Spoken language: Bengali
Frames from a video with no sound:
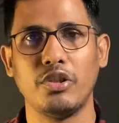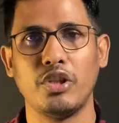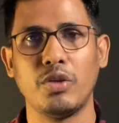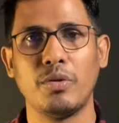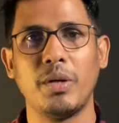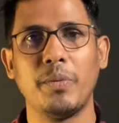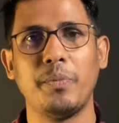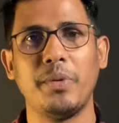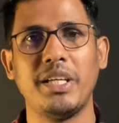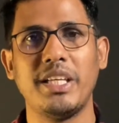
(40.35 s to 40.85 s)

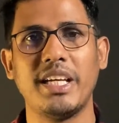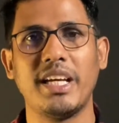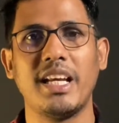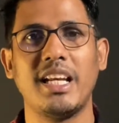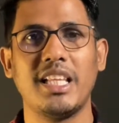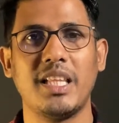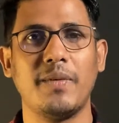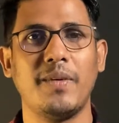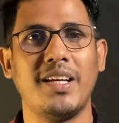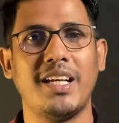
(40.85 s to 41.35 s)
তোমার পেজে
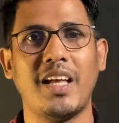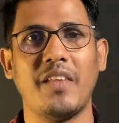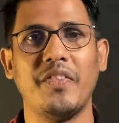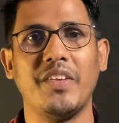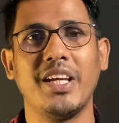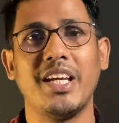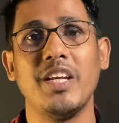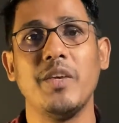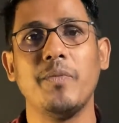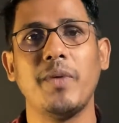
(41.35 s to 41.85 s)
গেলে দেখবে ডান
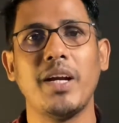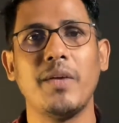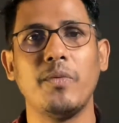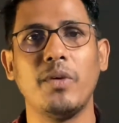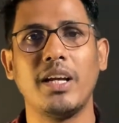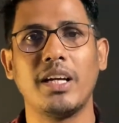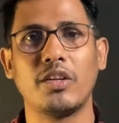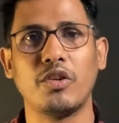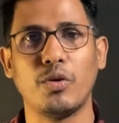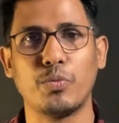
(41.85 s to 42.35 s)
দিকে ইনভাইট
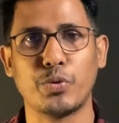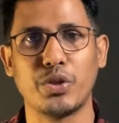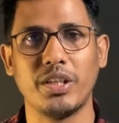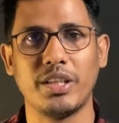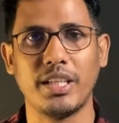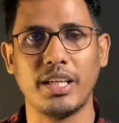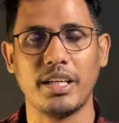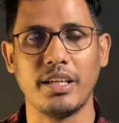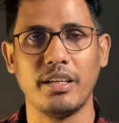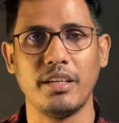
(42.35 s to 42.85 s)
বলে একটা অপশন
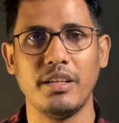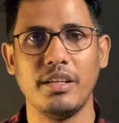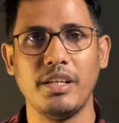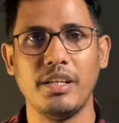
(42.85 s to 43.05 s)
থাকে